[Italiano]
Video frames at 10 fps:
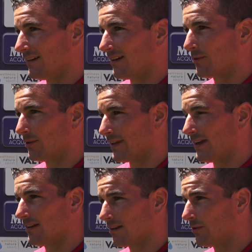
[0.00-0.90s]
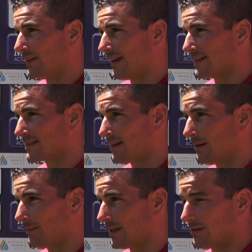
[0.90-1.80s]

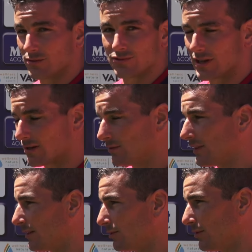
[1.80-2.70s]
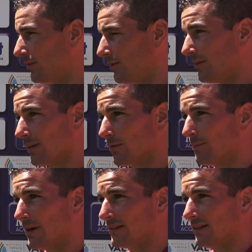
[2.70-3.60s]
l'accoglienza mi hanno già raccontato i
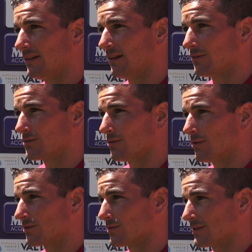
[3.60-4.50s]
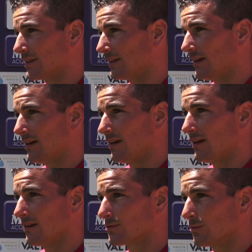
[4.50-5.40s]
compagni dell'anno scorso, è
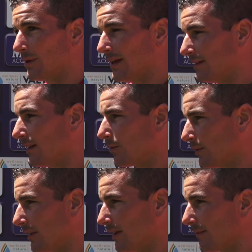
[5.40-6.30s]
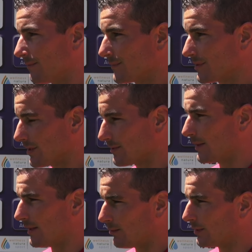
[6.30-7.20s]
stata stupenda, quindi ci
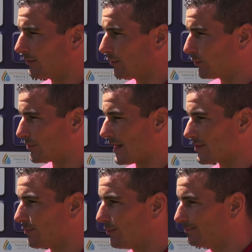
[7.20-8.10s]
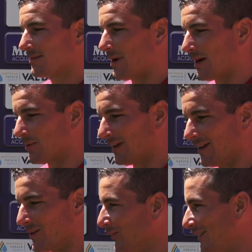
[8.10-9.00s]
aspettiamo tanto entusiasmo. Ma quella
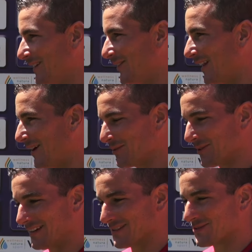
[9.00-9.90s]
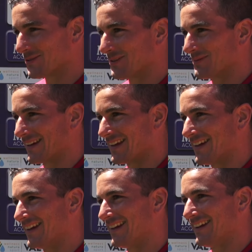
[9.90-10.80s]
di Conte non l'auguro a nessuno
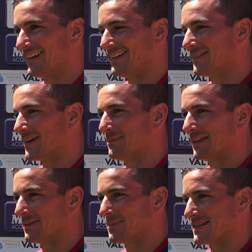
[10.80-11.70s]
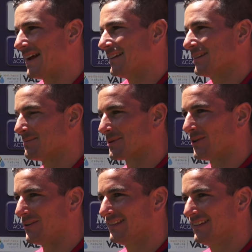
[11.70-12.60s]
perché è veramente pesante,
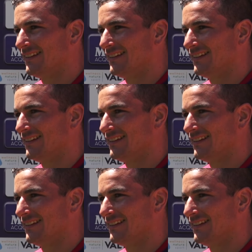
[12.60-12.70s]
però